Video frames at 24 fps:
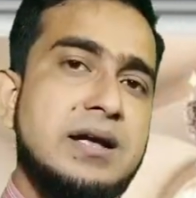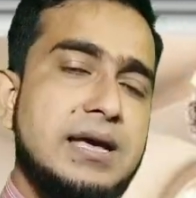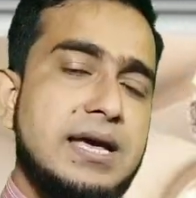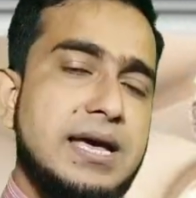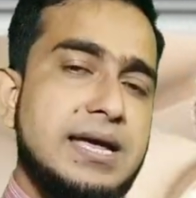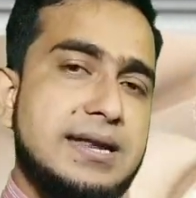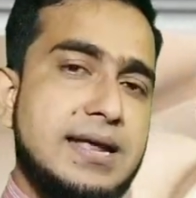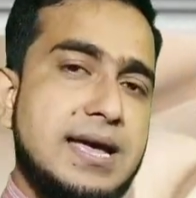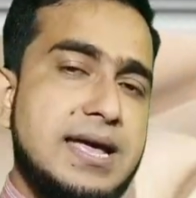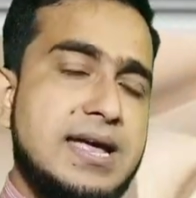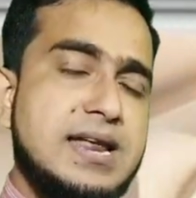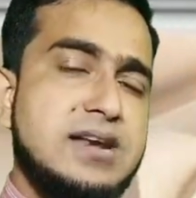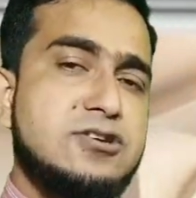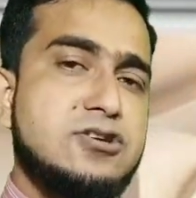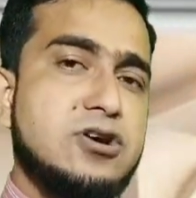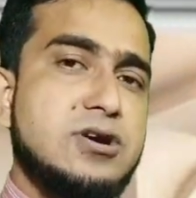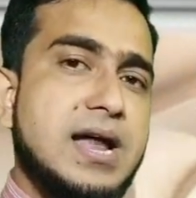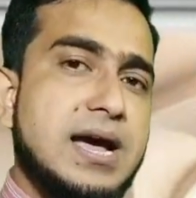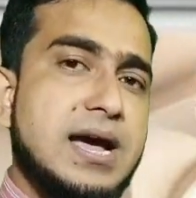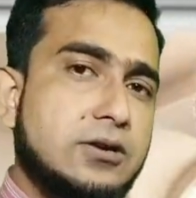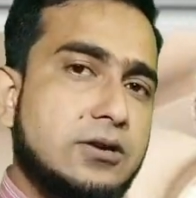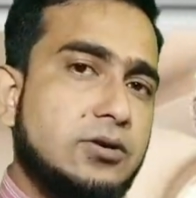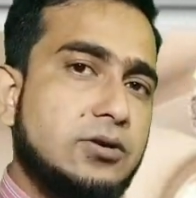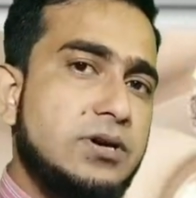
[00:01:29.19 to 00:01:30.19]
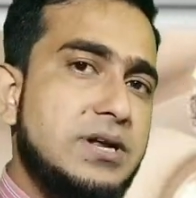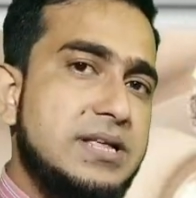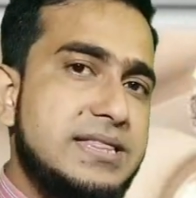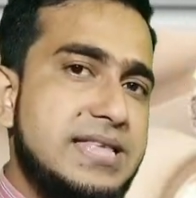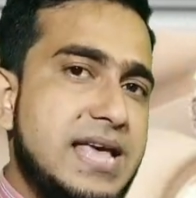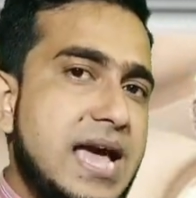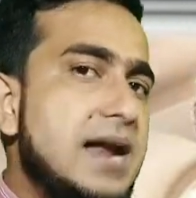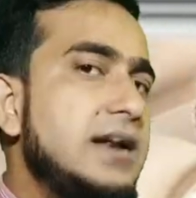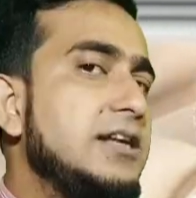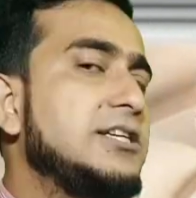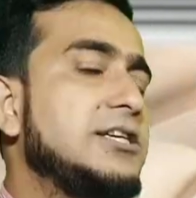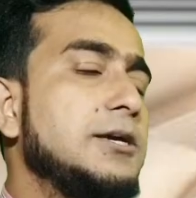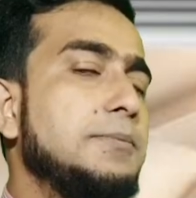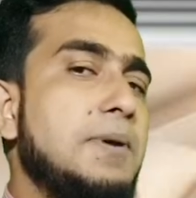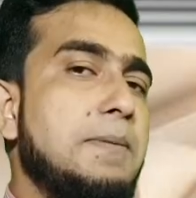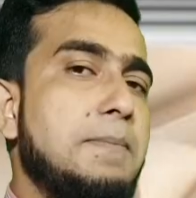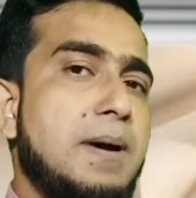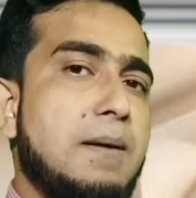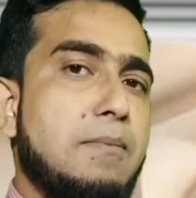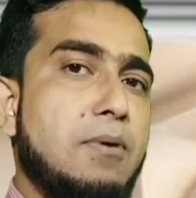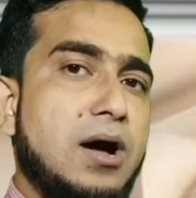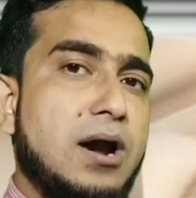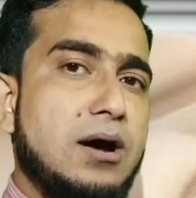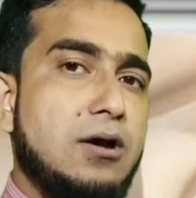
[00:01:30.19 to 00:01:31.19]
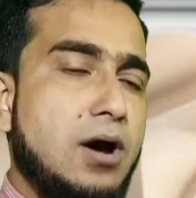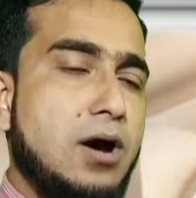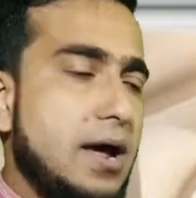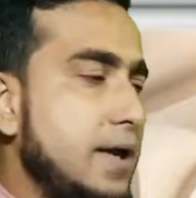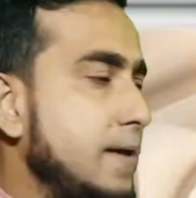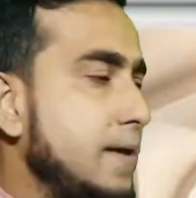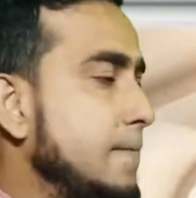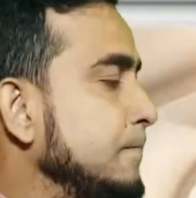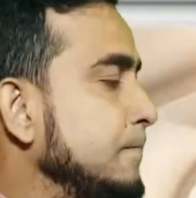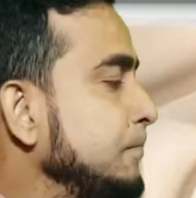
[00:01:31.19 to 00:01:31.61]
এটা ইন্ট্রোডাক্টরি দেয়ার হিসেবে ব্যবহার হয়